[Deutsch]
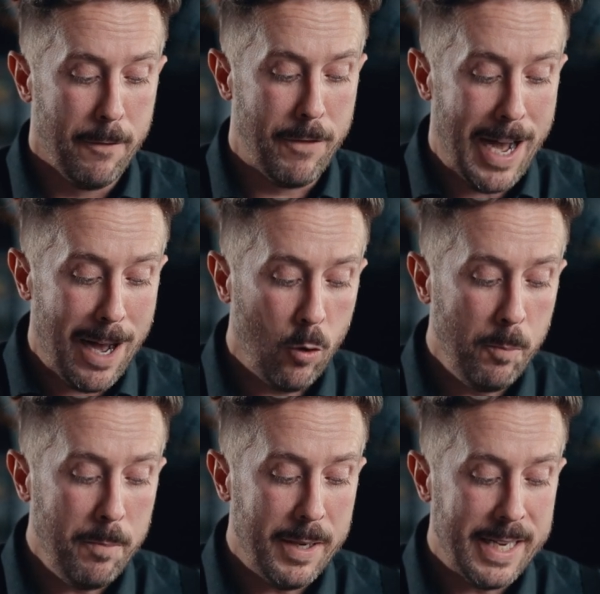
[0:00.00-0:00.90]

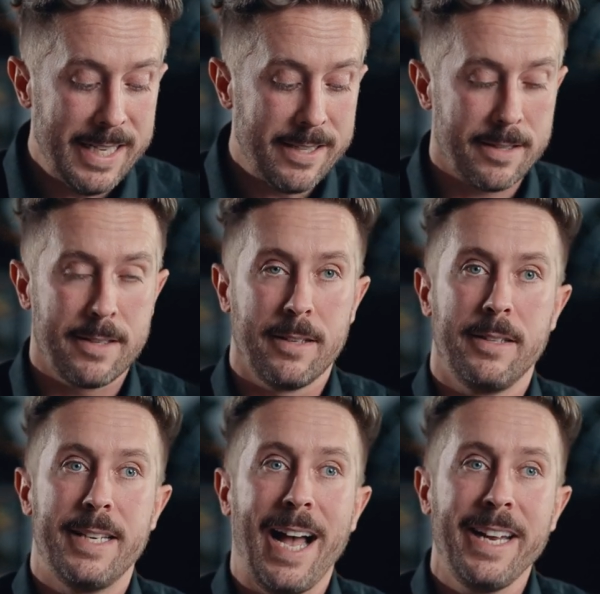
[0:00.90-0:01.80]
Warum ist
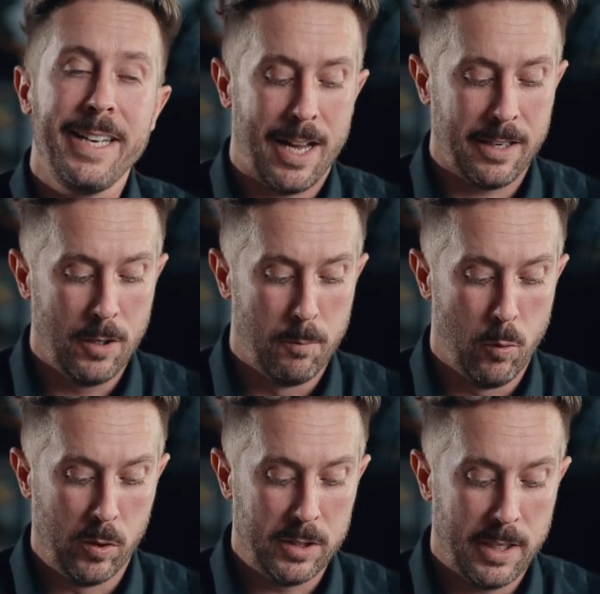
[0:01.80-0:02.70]
dein
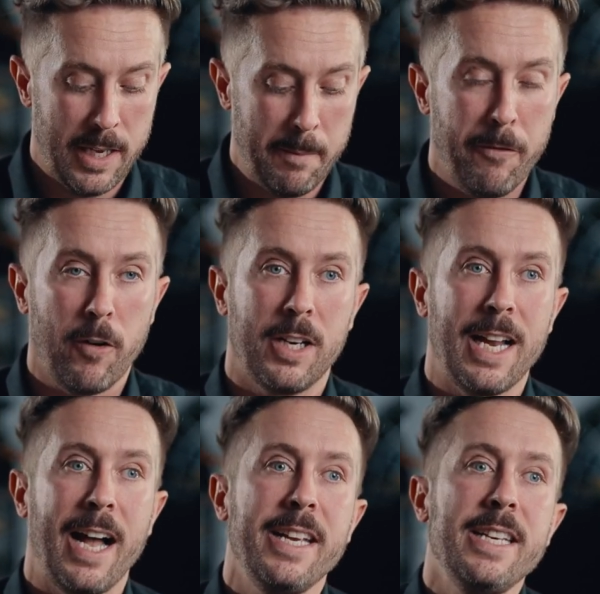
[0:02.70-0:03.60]
Angebot im
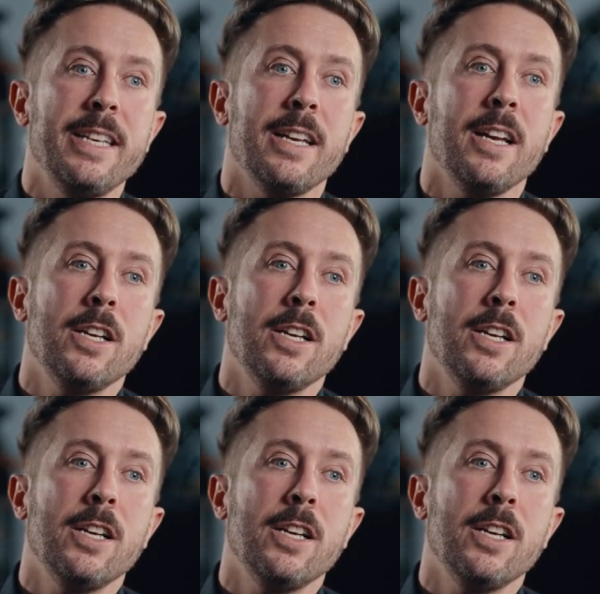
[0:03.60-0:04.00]
Vergleich